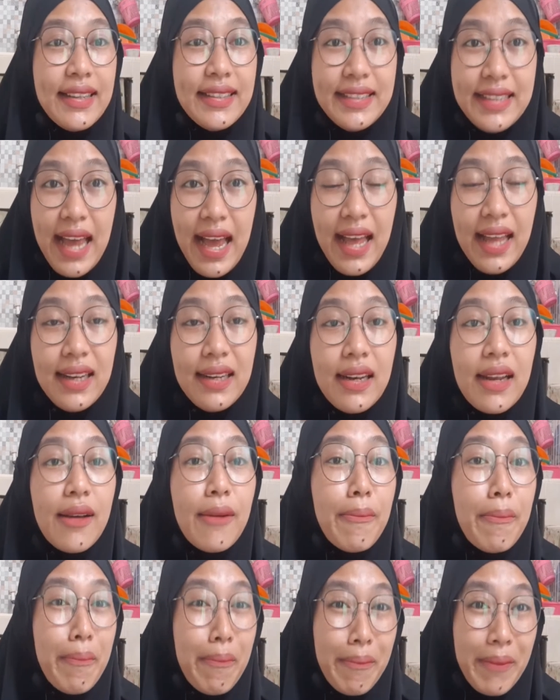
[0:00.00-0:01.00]
Dan
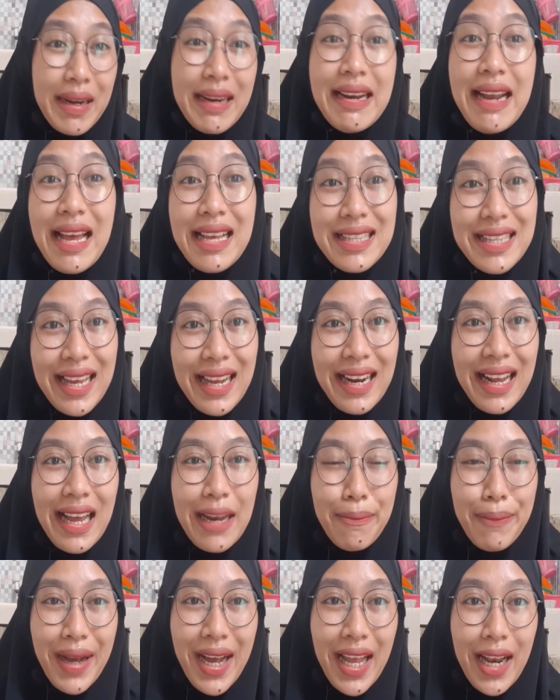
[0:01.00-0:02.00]

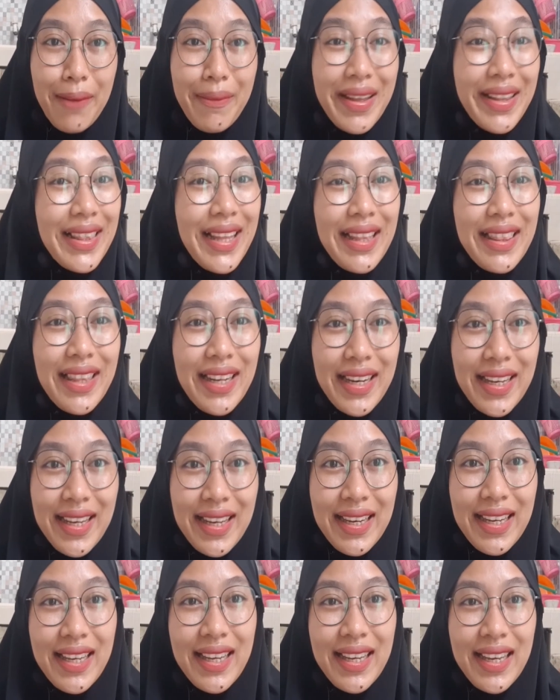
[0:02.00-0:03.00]
berdasarkan pengalaman tantrik
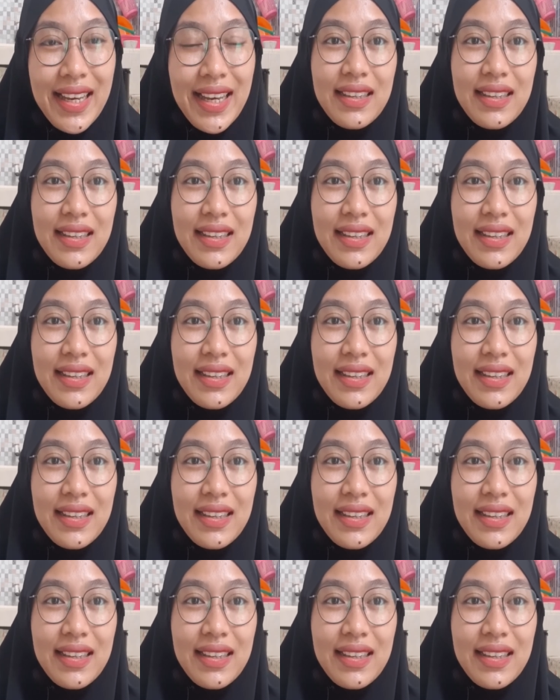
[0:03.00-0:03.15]
ini,